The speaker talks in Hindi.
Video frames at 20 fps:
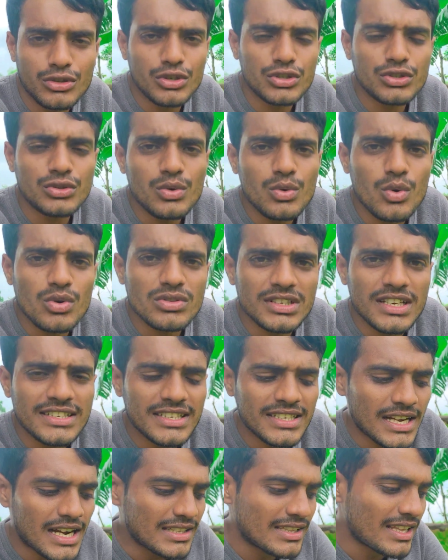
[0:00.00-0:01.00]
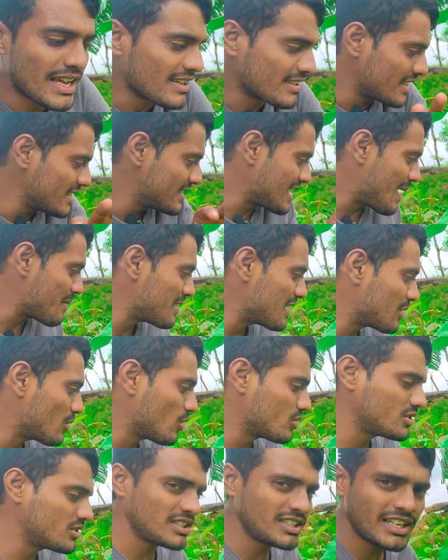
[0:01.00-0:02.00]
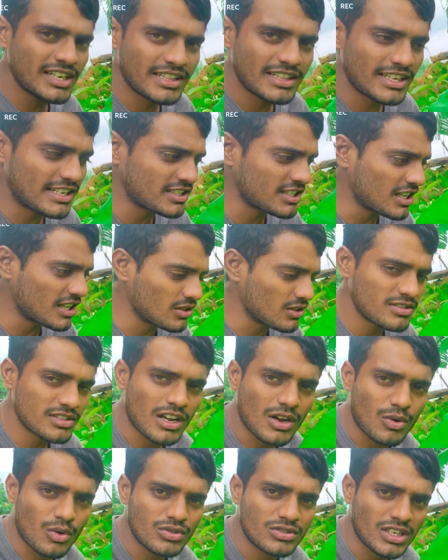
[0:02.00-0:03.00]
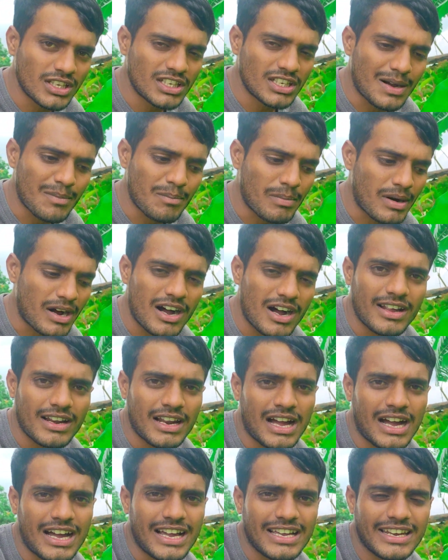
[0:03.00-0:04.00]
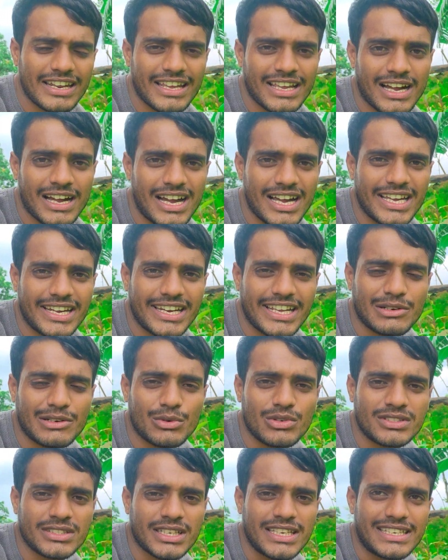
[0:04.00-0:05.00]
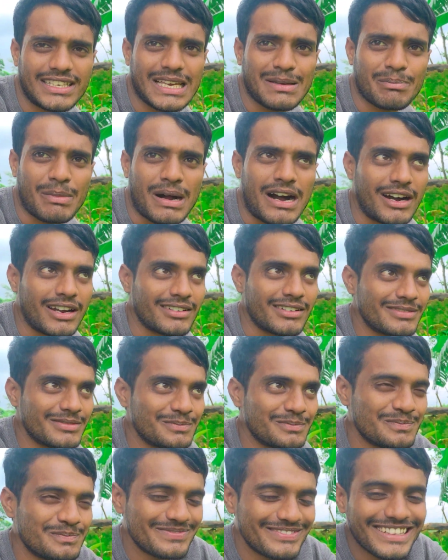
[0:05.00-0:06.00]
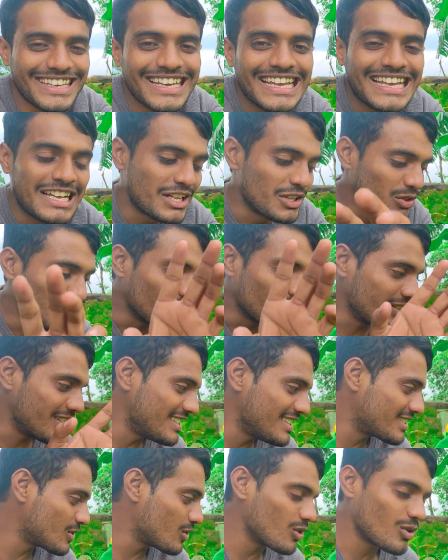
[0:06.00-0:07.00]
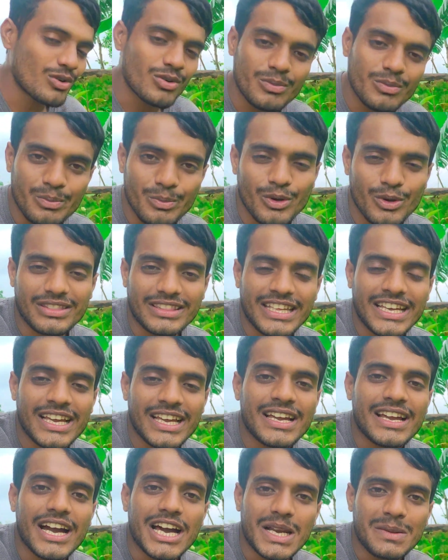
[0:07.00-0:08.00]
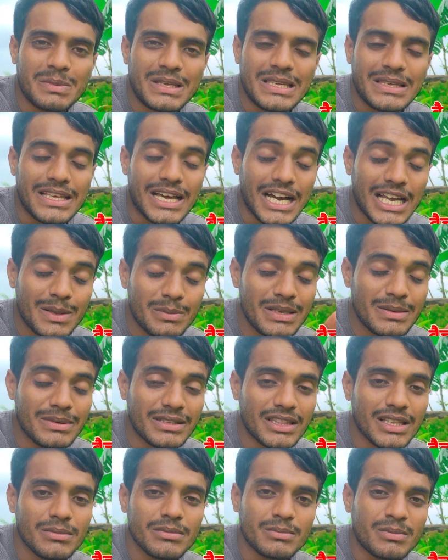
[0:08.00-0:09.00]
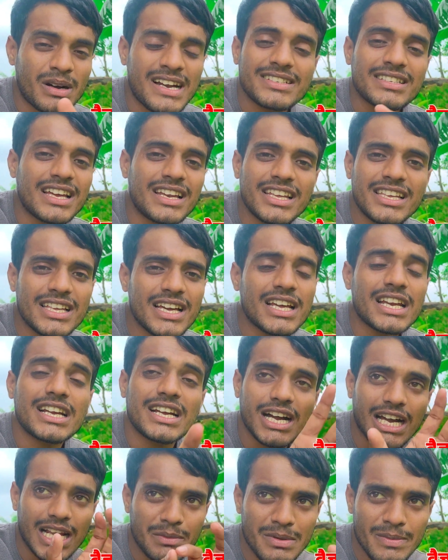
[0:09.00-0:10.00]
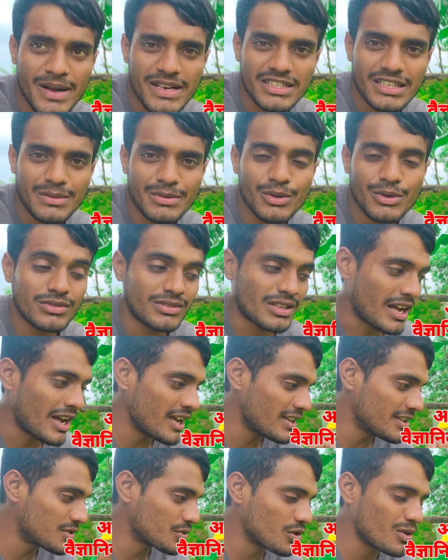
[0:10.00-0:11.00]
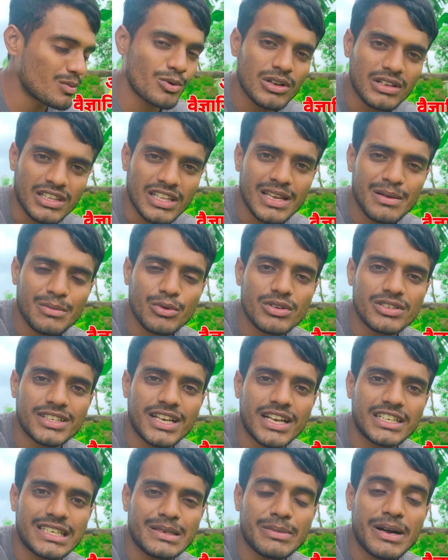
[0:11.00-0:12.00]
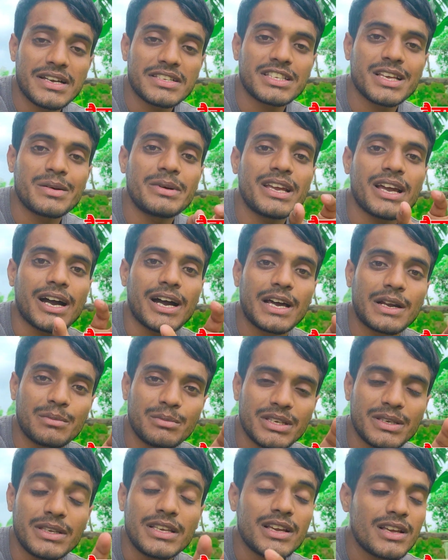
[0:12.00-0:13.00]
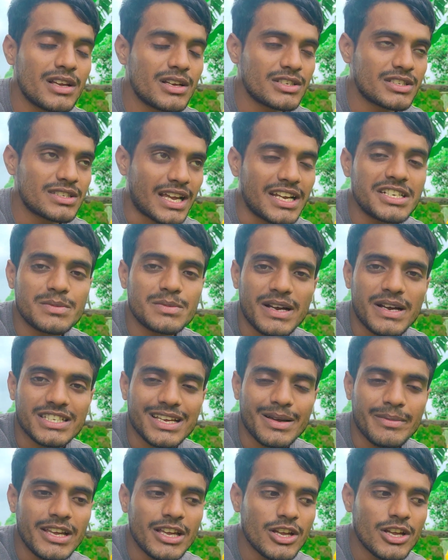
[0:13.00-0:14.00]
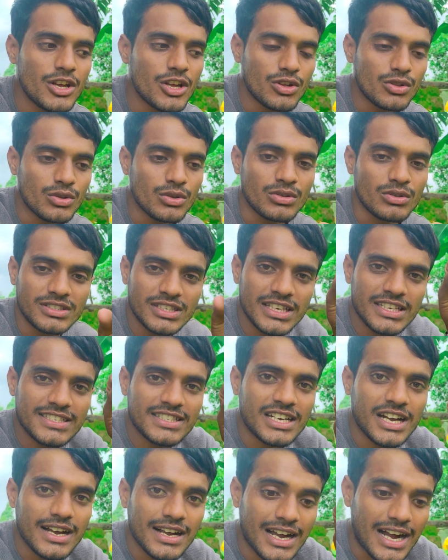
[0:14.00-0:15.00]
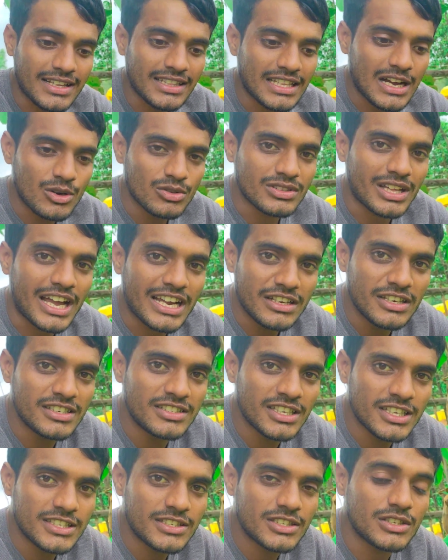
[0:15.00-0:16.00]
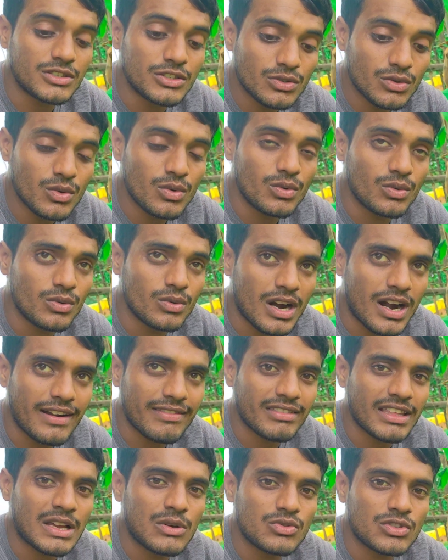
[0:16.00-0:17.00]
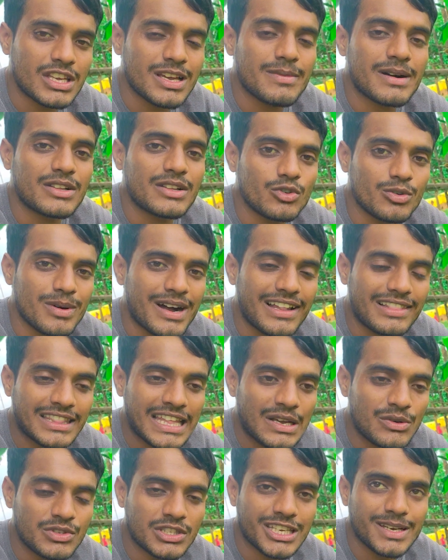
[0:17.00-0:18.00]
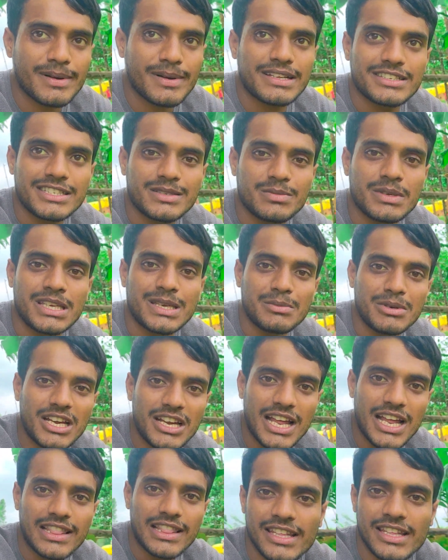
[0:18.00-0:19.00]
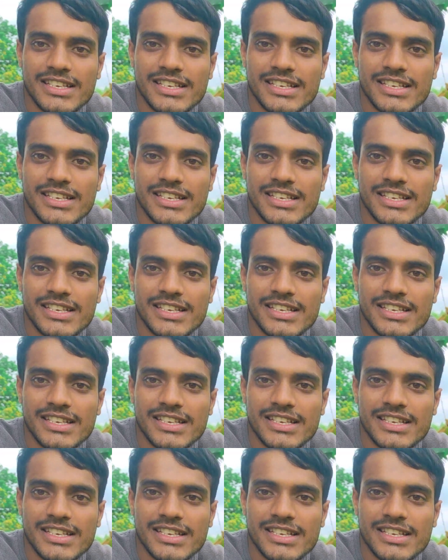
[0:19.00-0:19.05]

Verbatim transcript: तो दोस्तों कोचई से याद आया कि सामने कोचई है देख सकते इसका कोचई का पान हाय रे हाय रे कोचई के पान तो इसको बोलते हैं अरबी अरबी मतलब भाषा नहीं है अरबी भाषा भी होता है इसको बोलते हैं बोलचाल की भाषा में अरबी साइंस भाषा में तो ये इसका कांदा होता है नीचे जिसको उखाड़ते हैं उसके बाद उबालते हैं उसके बाद इसमें इमली